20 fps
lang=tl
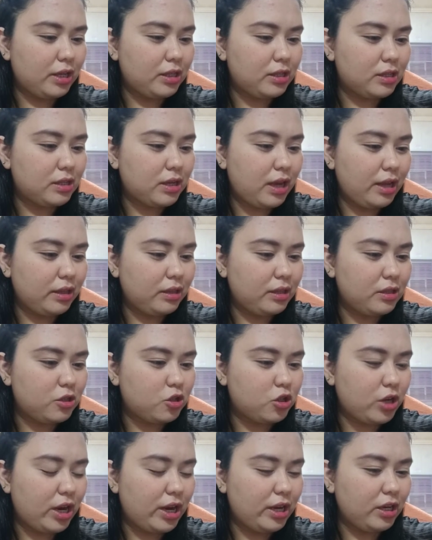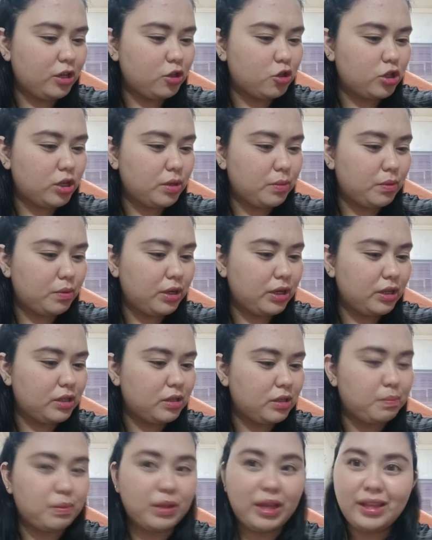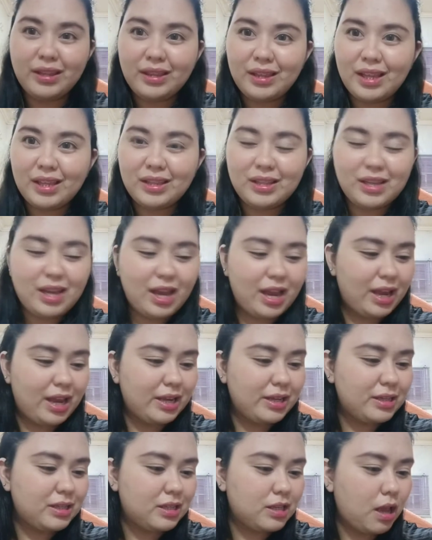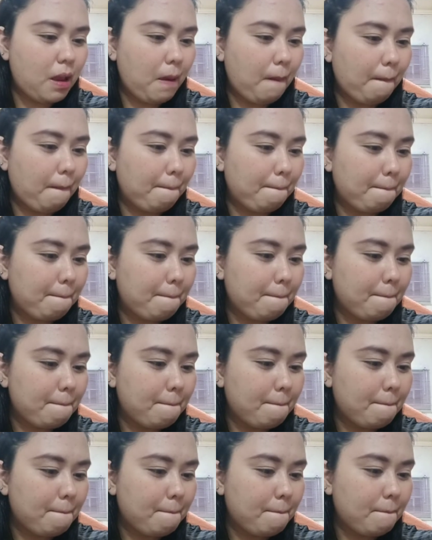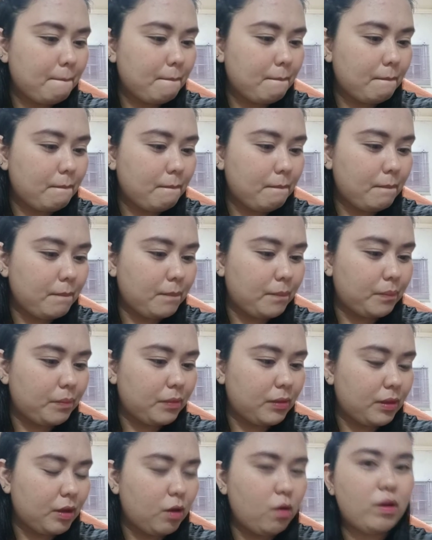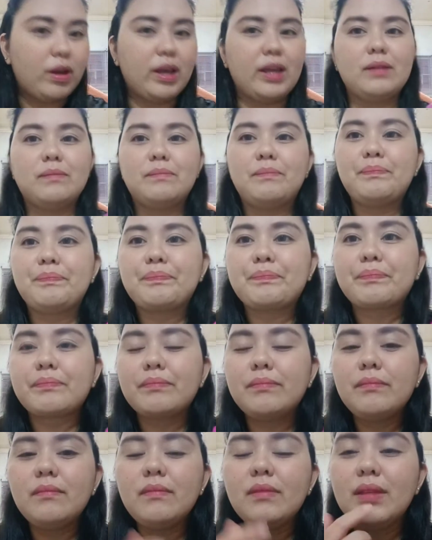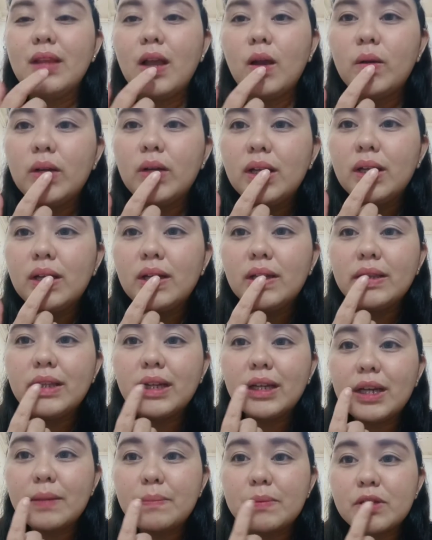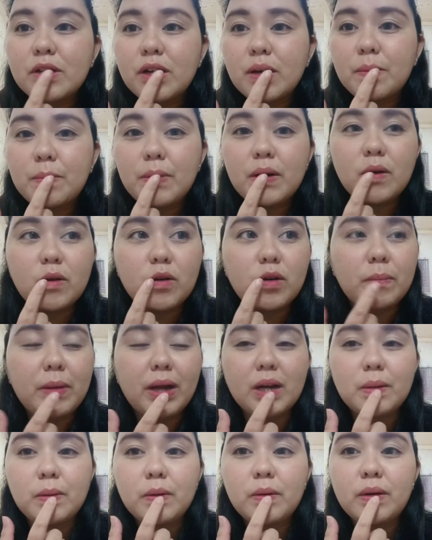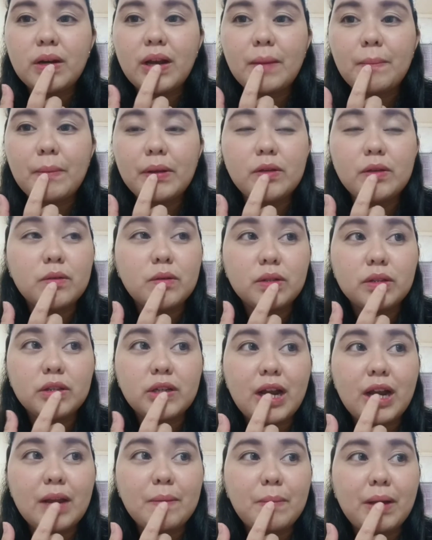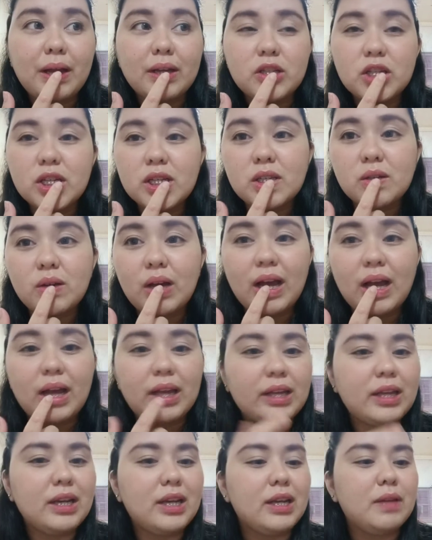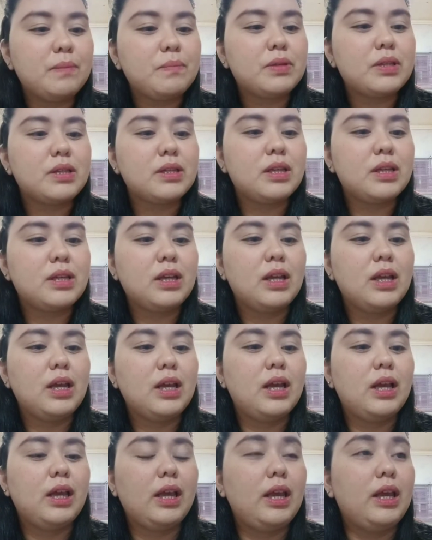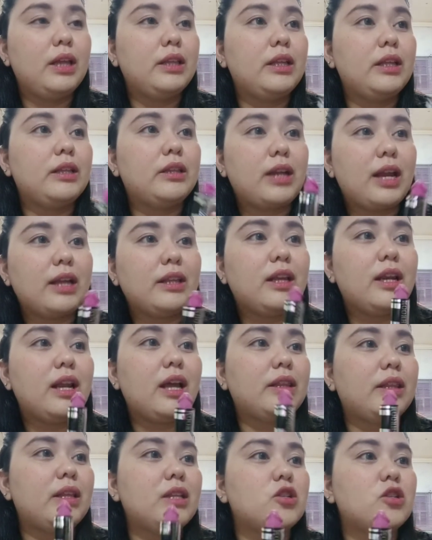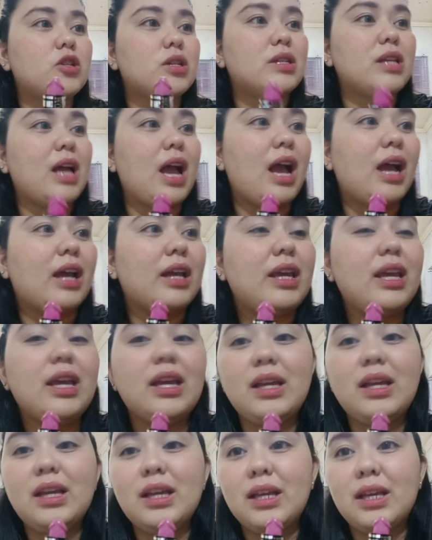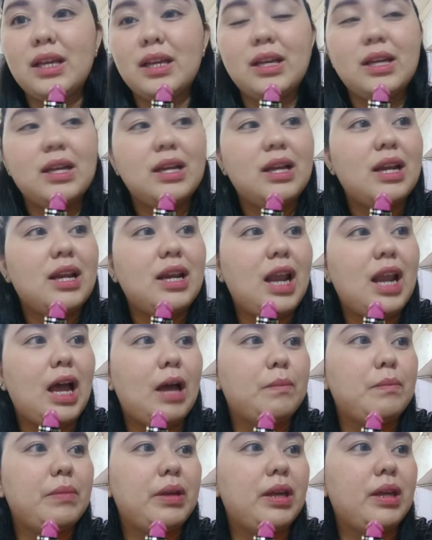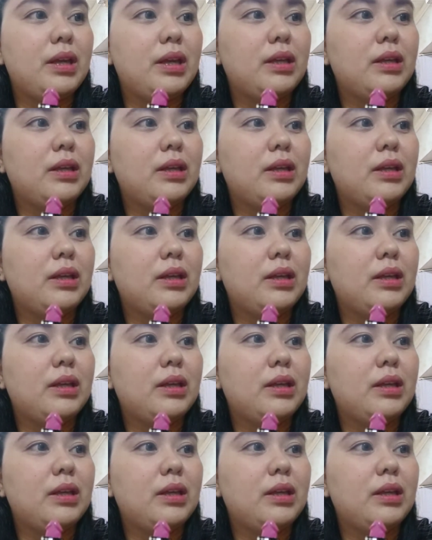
It's kind of shining, shimmering, splendid, guys. Hmm, okay. Now, nag-lip scrub ako para mawala pa yung dry patches ng aking lips. And itry na natin siya sa aking labi.